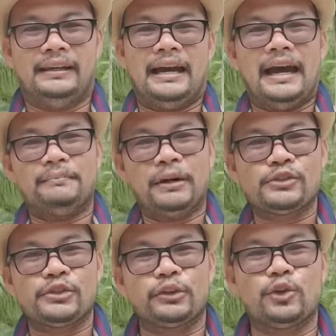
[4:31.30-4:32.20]
Ang
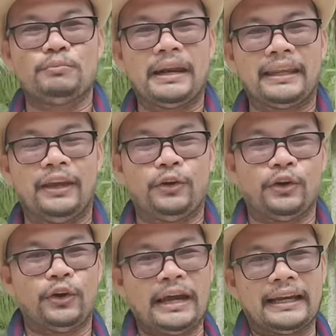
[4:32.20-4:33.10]
magustuhan kong marking ko
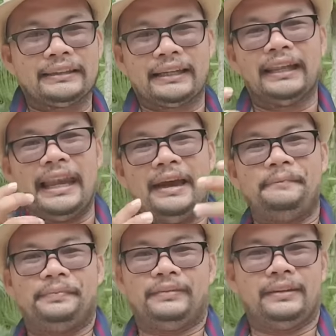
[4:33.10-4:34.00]
anong karakter nila,
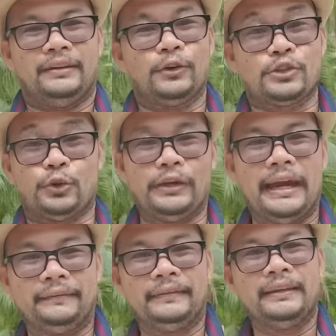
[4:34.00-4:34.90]
gusto ko
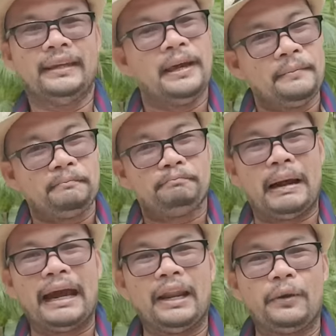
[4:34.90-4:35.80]
yan.
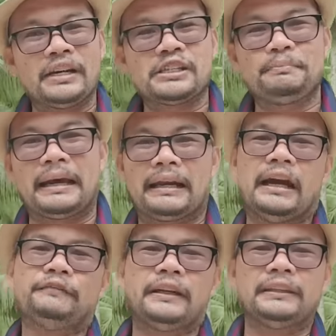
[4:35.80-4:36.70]
Pangalawang spar
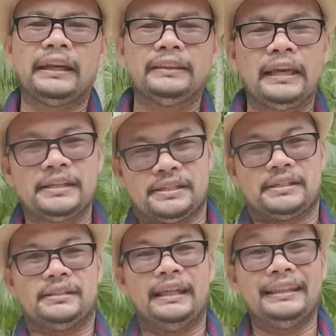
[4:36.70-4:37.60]
after 3
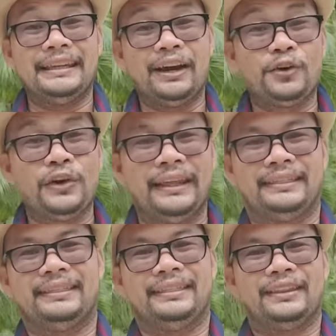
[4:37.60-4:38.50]
days, titingnan ko ulit
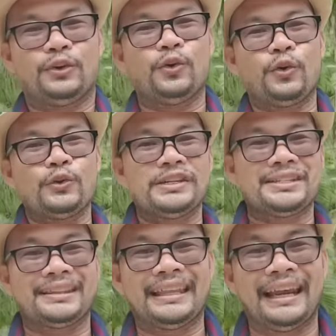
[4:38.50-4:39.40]
kung
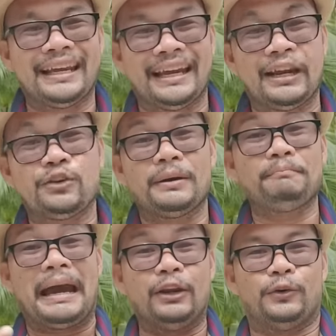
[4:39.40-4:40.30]
consistent talaga na ganun ang
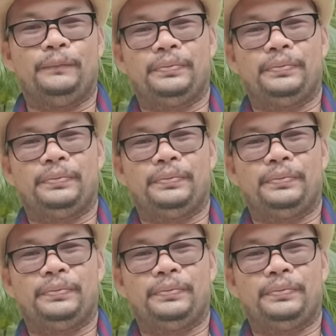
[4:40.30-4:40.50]
palo.